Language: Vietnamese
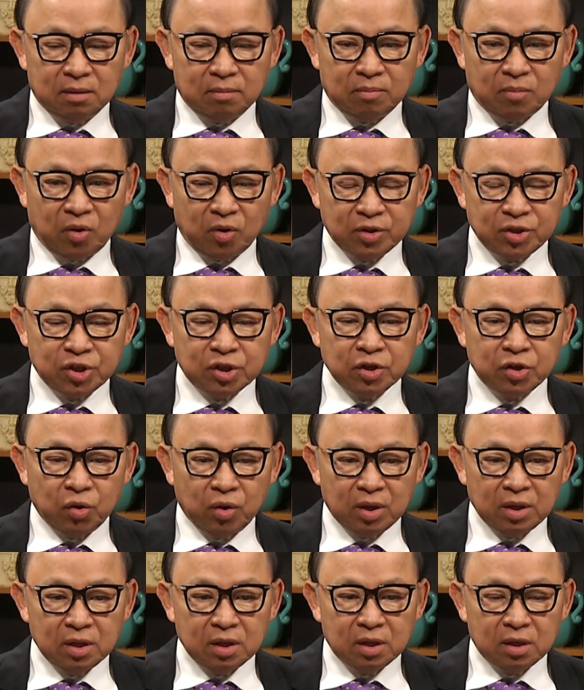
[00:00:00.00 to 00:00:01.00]
mọi sự
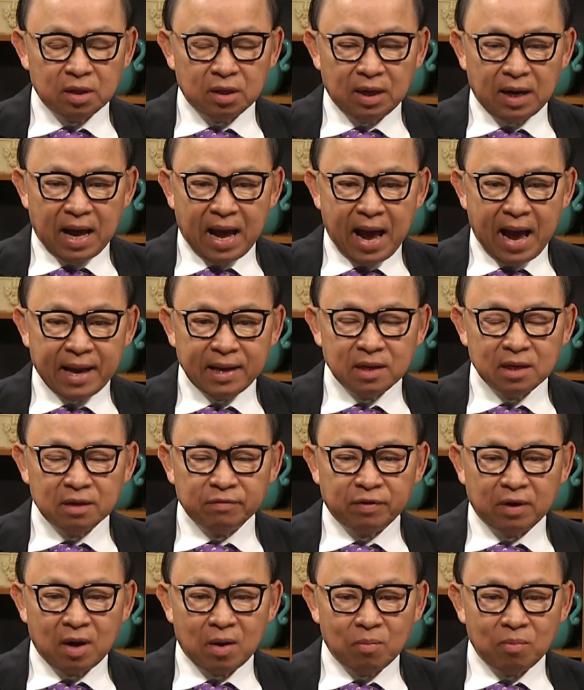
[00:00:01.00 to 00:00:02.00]
chuyển nhượng là hai
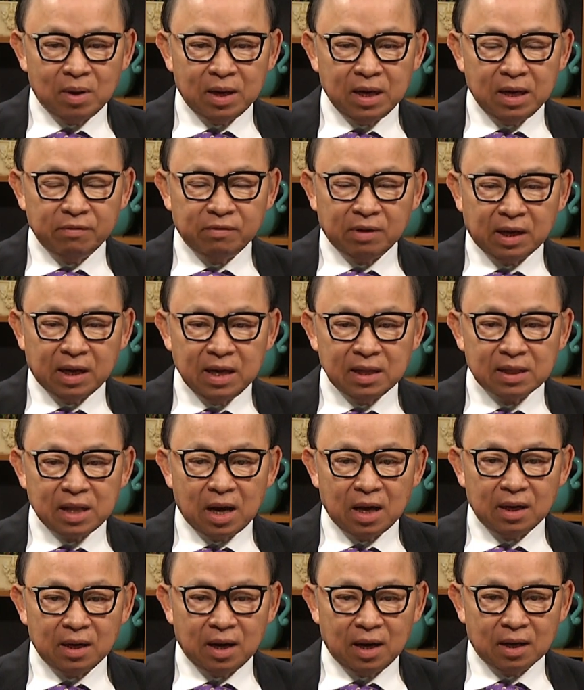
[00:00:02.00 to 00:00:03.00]
người phải đồng ý và ký
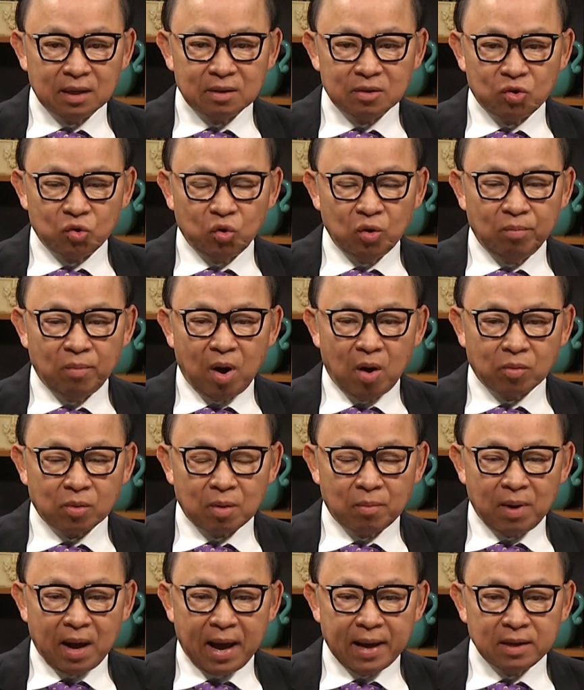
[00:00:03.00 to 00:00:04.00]
tên hết. Rủi một
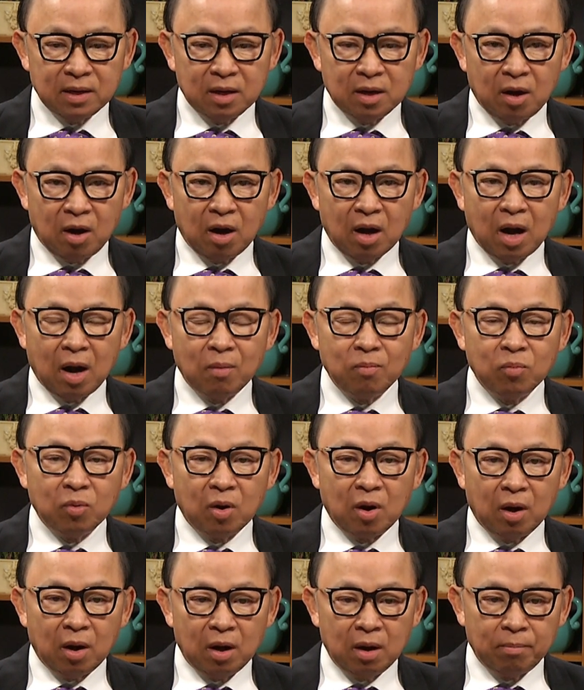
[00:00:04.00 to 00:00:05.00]
trong hai người họ không
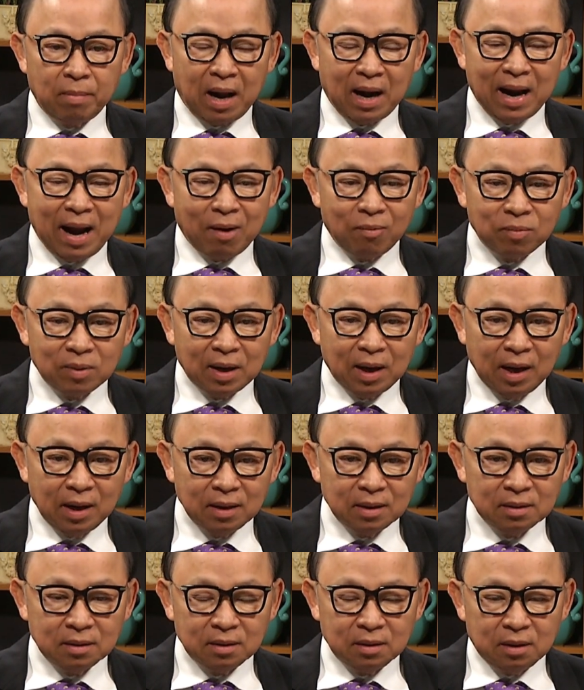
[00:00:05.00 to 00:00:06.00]
có bằng lòng đó
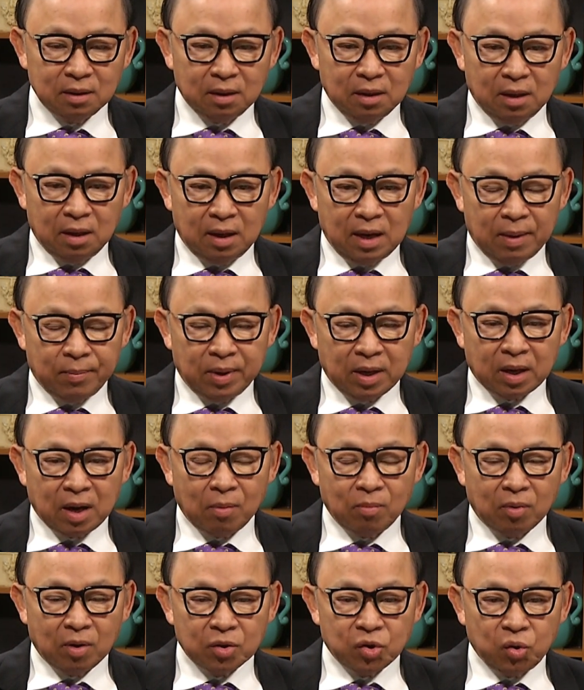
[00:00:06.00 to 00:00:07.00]
là mình
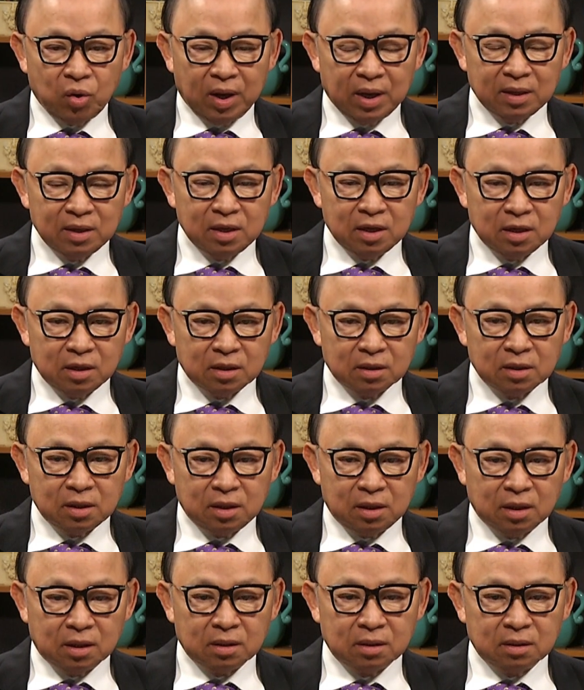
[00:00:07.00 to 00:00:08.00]
không có chuyển nhượng
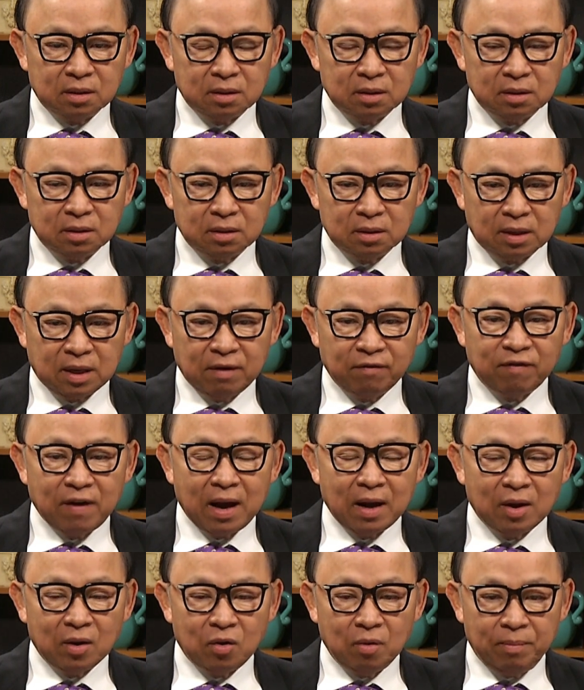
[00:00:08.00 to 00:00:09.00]
được cái
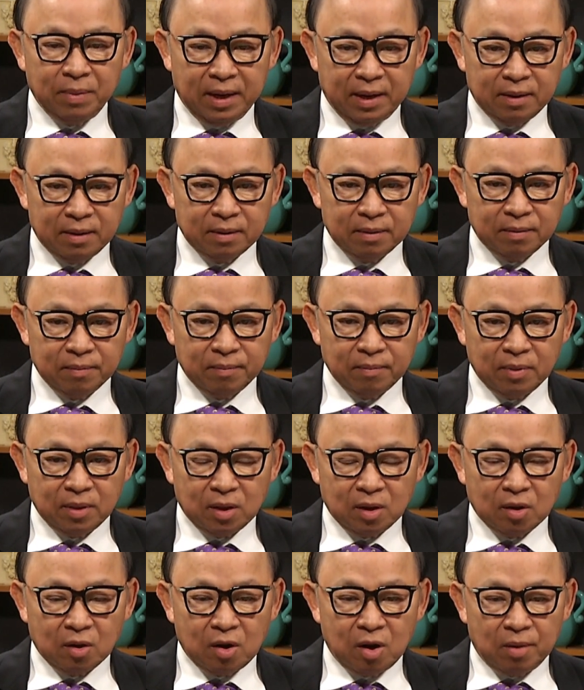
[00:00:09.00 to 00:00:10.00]
phần của mình.
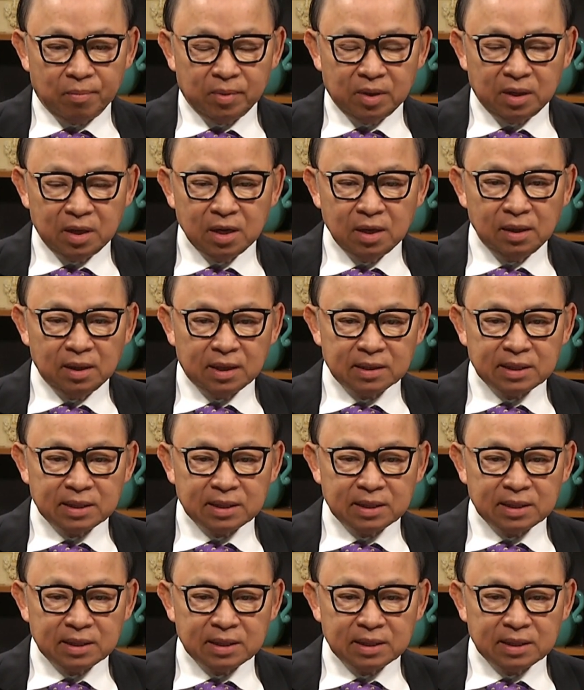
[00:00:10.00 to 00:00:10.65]
Còn mình đứng là